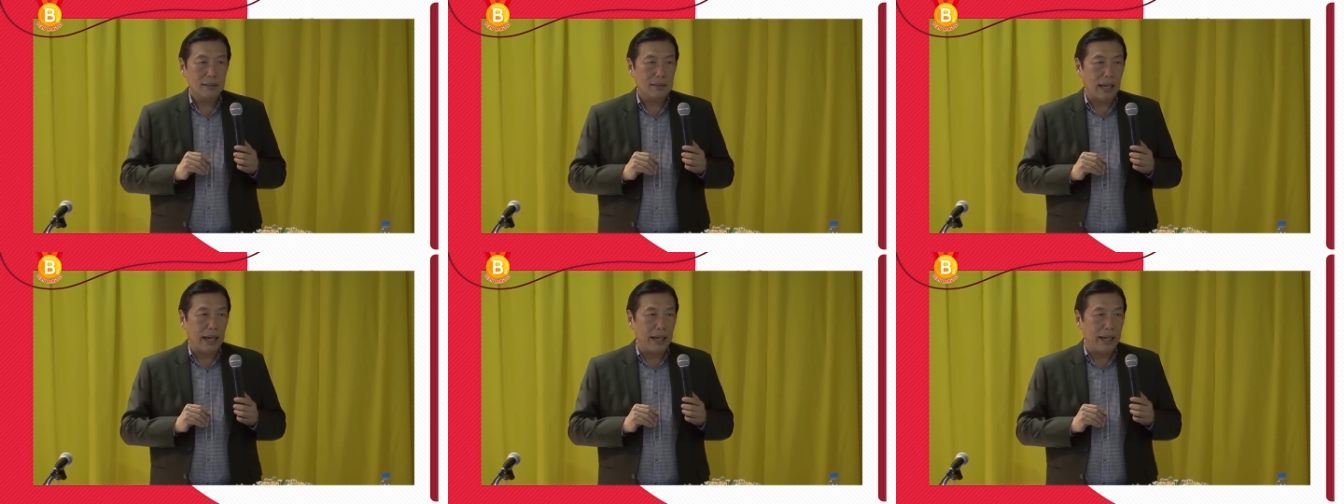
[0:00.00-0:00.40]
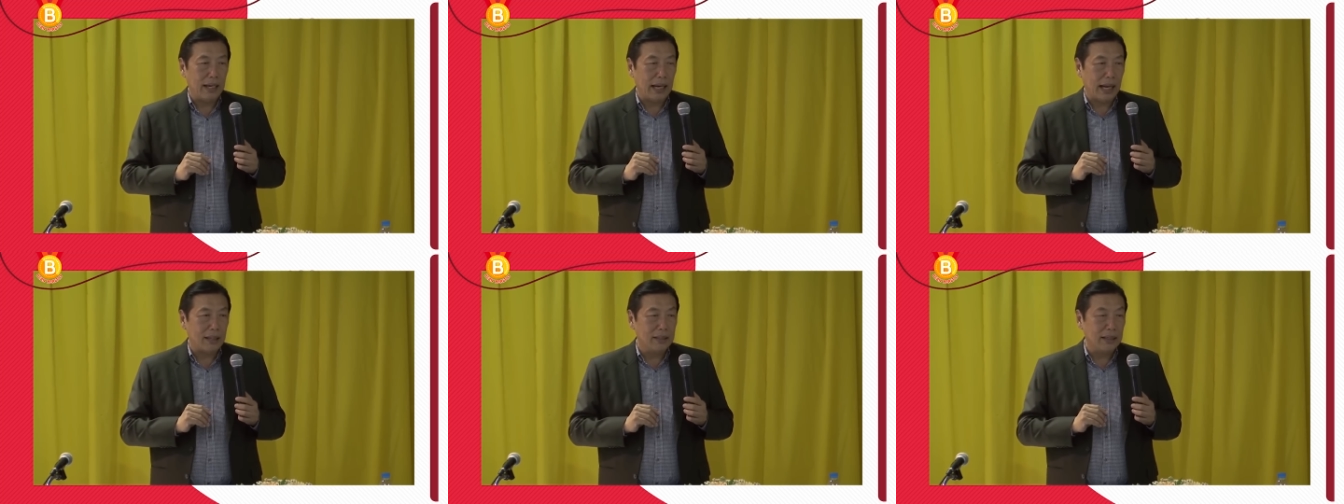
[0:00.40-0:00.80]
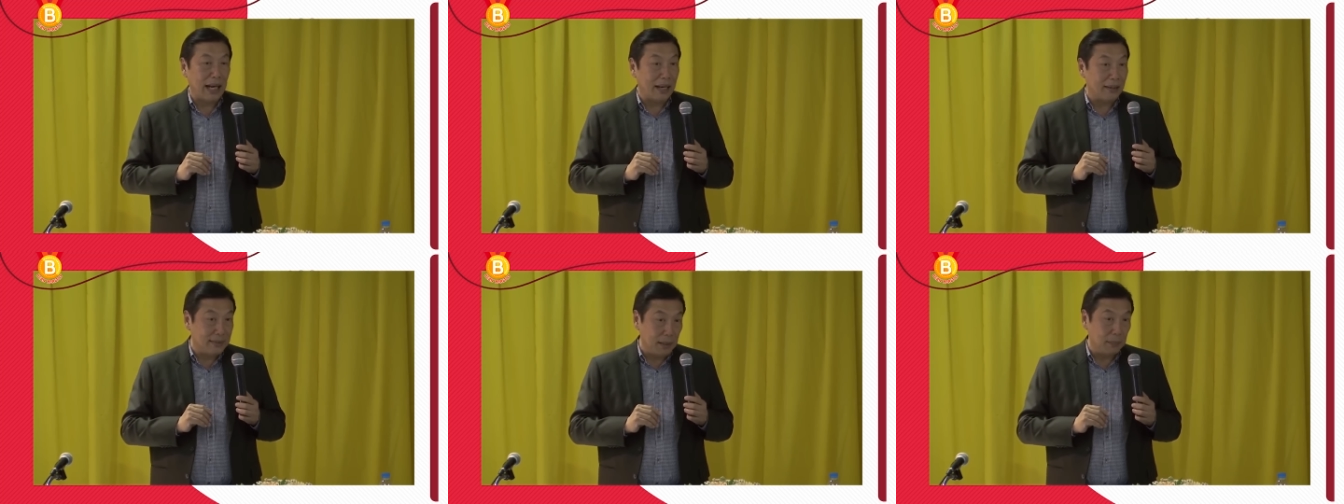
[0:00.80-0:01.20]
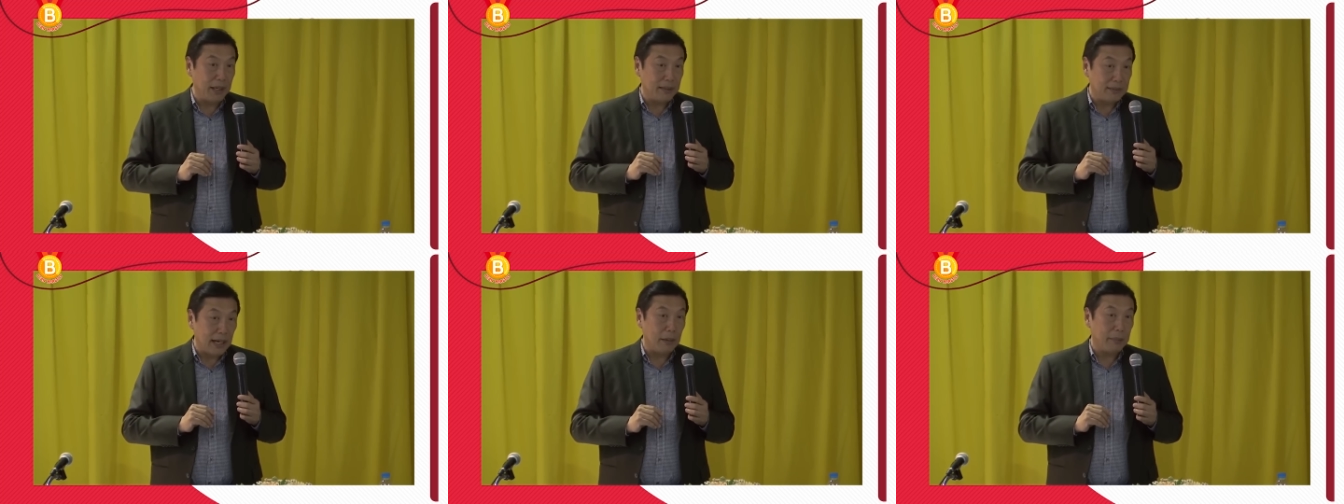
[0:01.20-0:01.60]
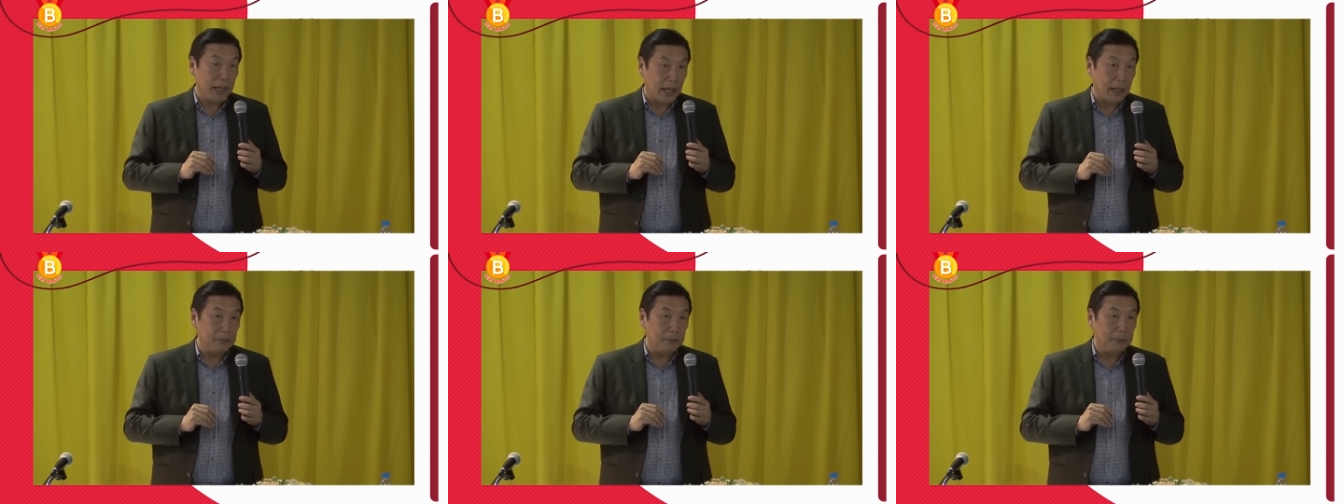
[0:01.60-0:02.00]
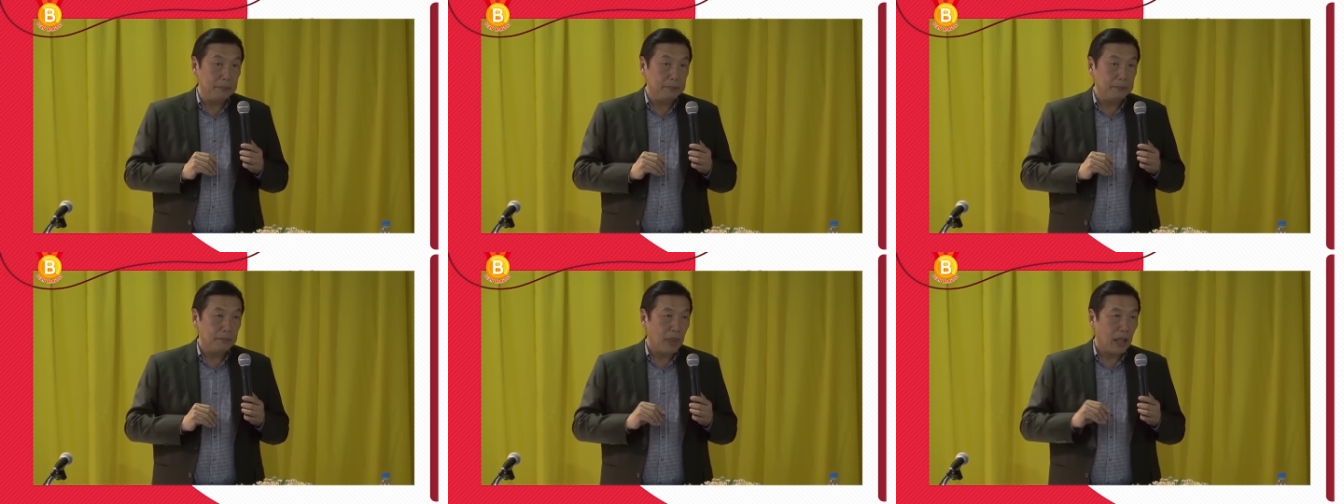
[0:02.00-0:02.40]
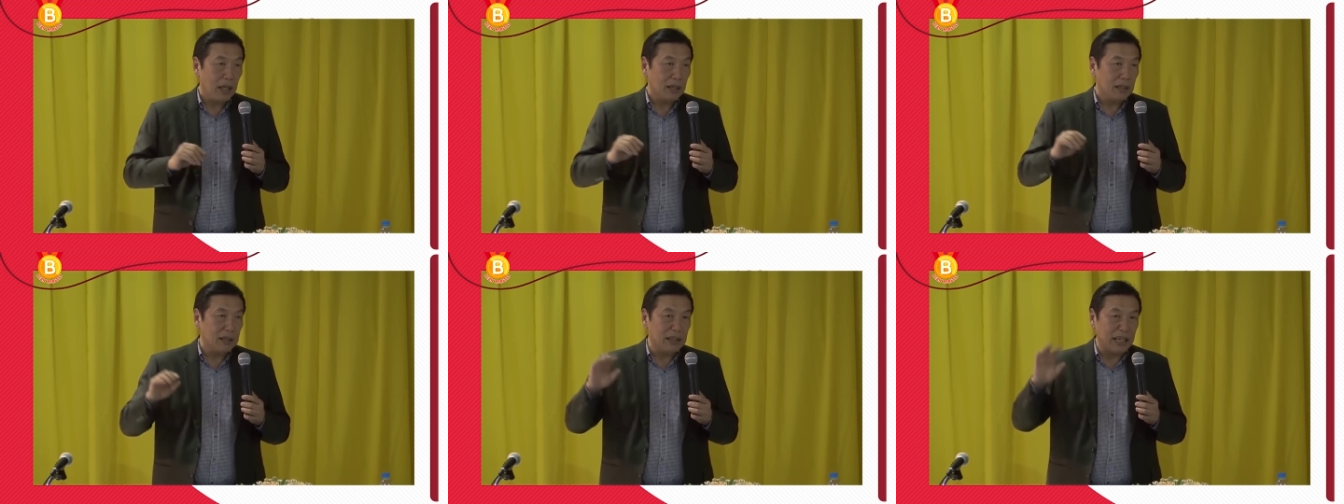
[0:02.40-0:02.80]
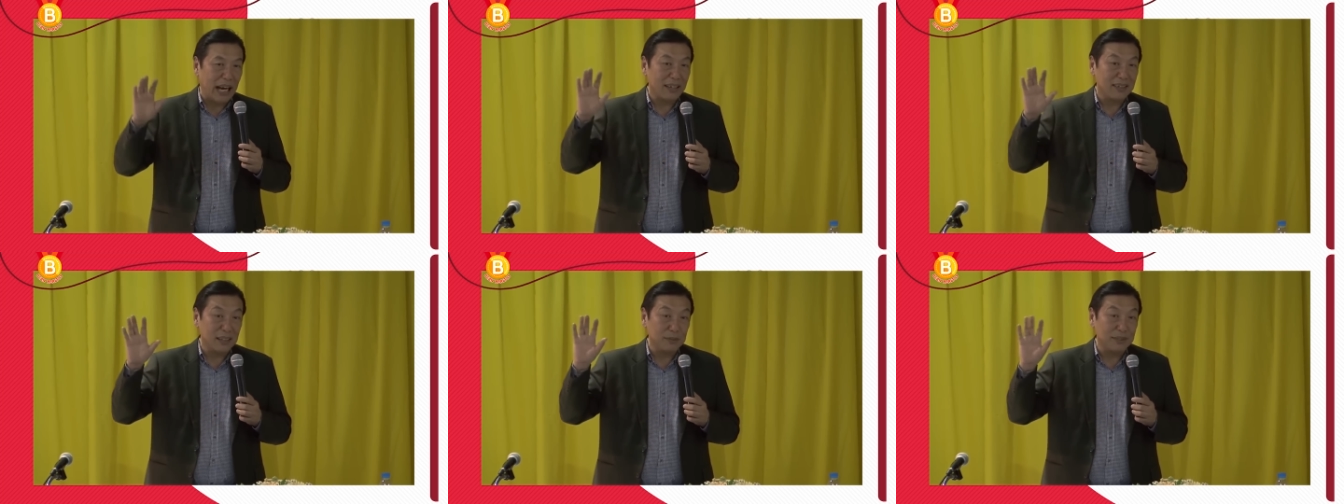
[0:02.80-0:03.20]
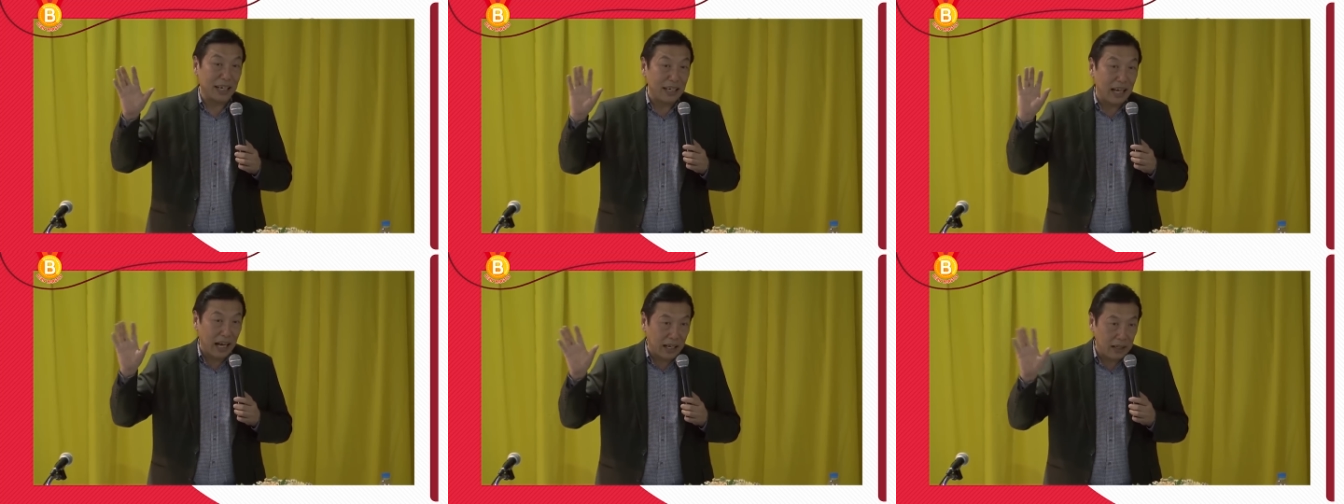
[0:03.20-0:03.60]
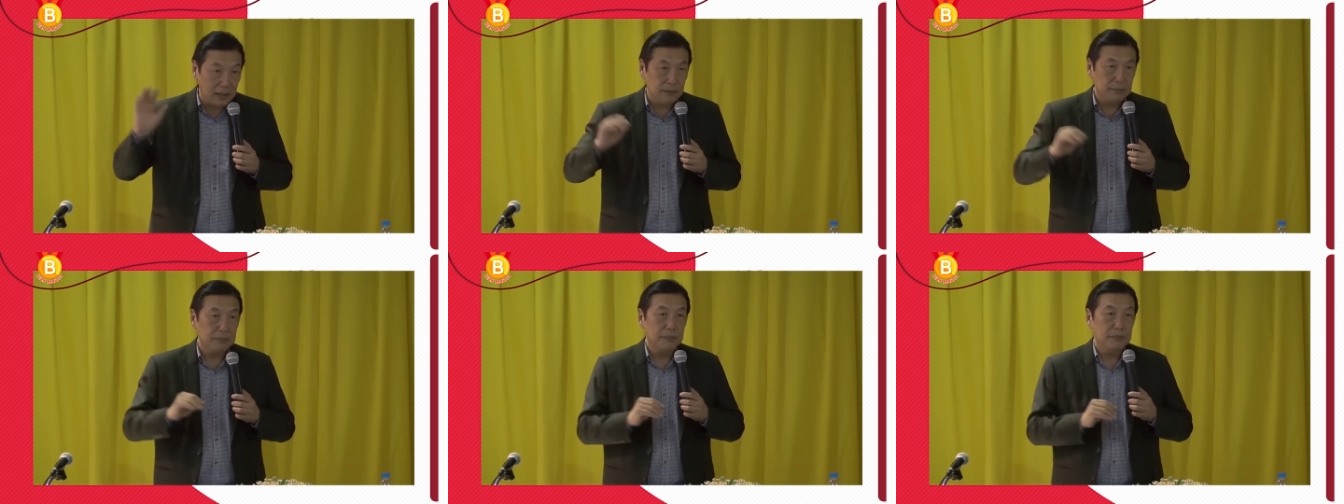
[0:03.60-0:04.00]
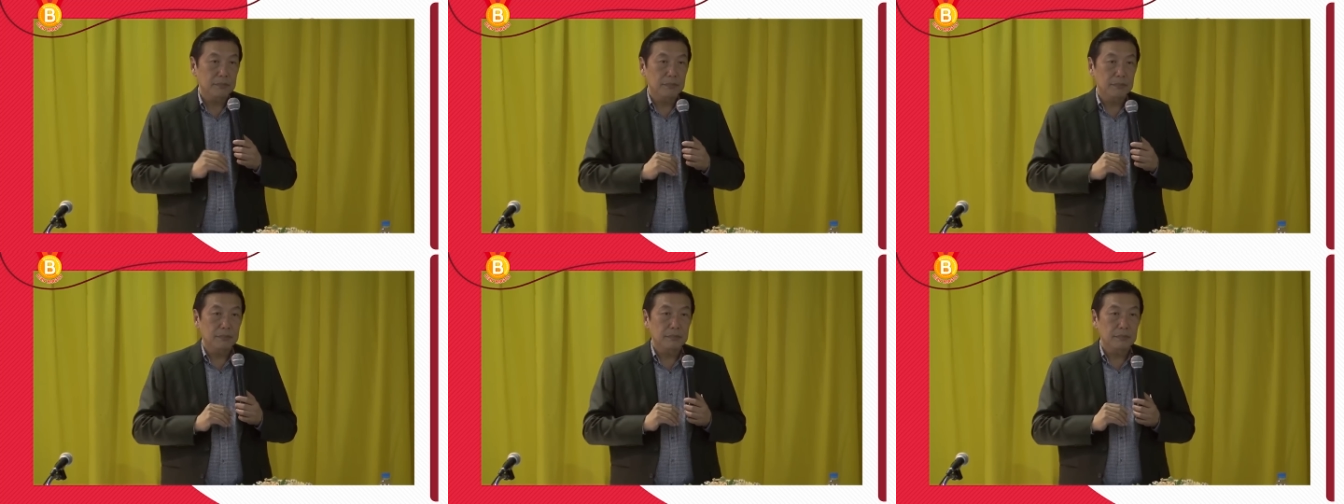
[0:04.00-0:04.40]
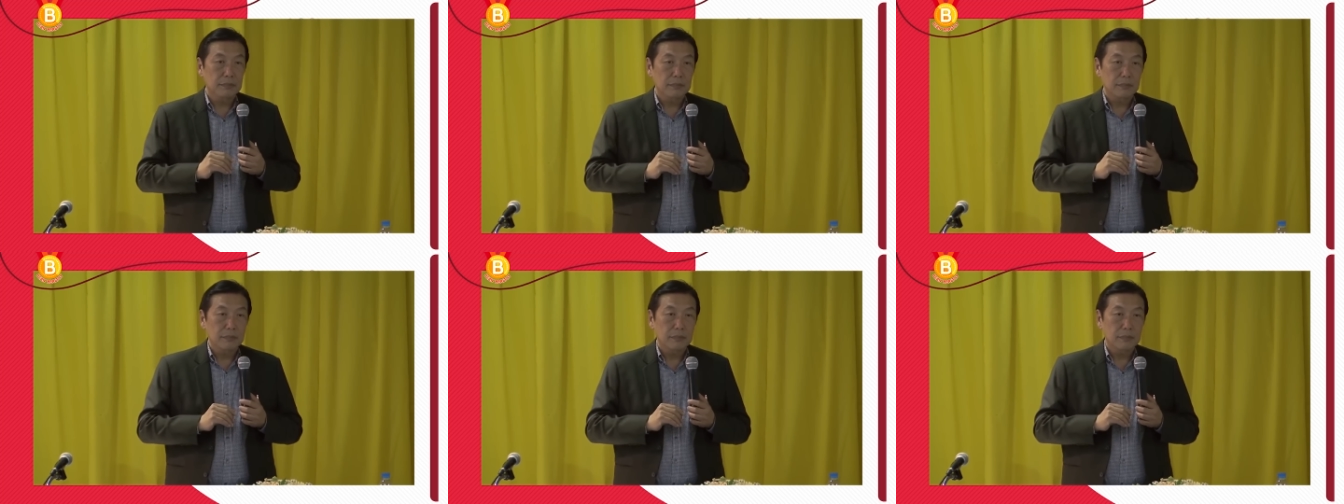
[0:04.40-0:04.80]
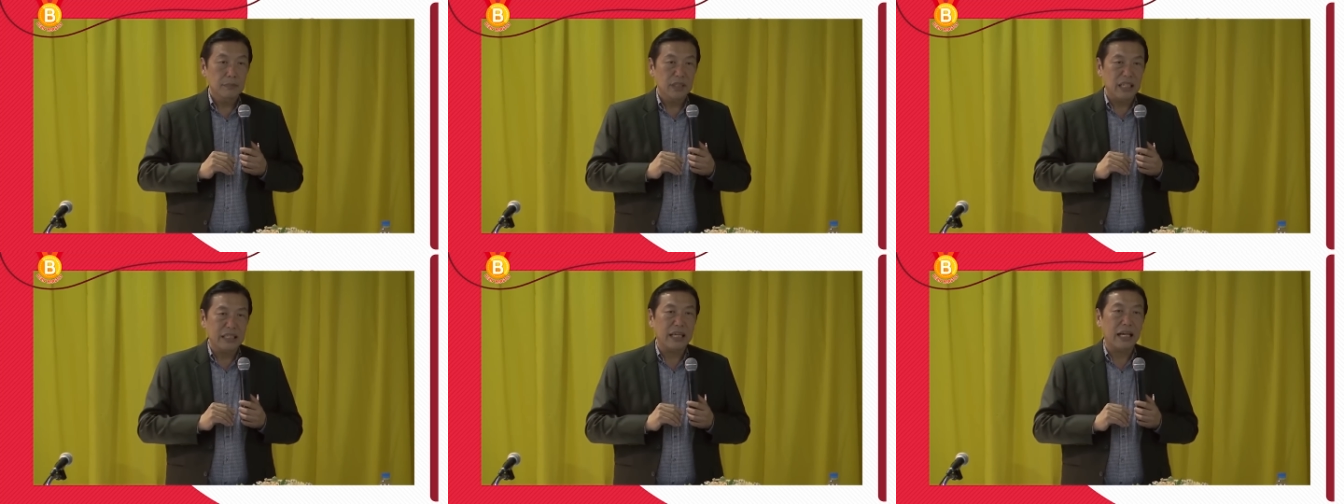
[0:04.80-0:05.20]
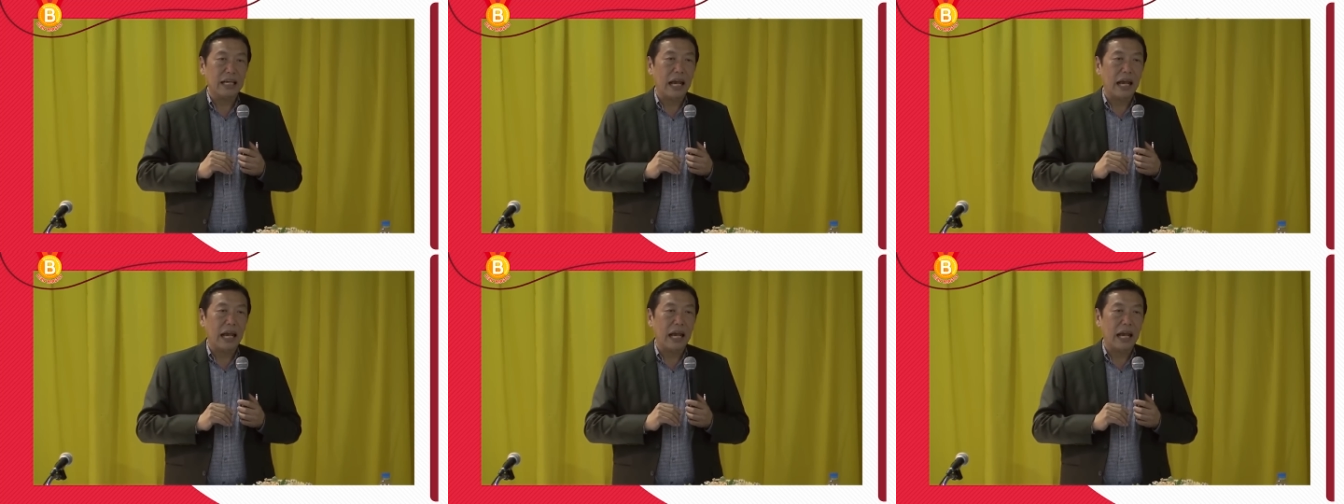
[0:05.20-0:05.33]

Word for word: สาเหตุหลักคือการสืบอะไรทราบไหมครับ คือการสืบสันดานจริงๆ